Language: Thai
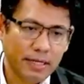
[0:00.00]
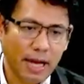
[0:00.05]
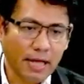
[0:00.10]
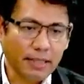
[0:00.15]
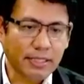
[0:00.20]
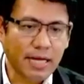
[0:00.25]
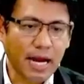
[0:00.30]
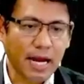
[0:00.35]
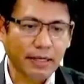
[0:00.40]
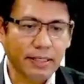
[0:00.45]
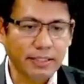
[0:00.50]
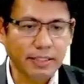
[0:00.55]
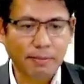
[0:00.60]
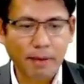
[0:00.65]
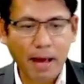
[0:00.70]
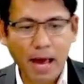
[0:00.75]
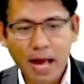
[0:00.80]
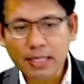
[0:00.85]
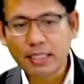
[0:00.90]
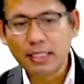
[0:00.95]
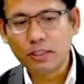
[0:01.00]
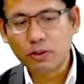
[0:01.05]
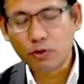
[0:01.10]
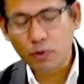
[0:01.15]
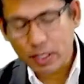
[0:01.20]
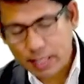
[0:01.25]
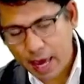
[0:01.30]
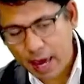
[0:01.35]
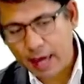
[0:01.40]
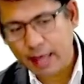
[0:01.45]
ลักษณะที่15คือ
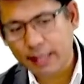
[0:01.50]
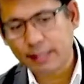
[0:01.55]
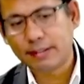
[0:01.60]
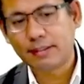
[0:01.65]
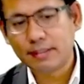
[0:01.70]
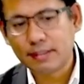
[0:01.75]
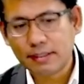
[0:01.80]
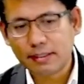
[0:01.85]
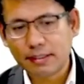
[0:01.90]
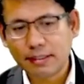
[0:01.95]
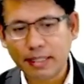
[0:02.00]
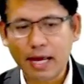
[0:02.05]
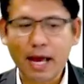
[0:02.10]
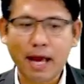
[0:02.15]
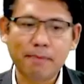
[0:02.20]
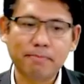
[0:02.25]
ตัวแทนนะ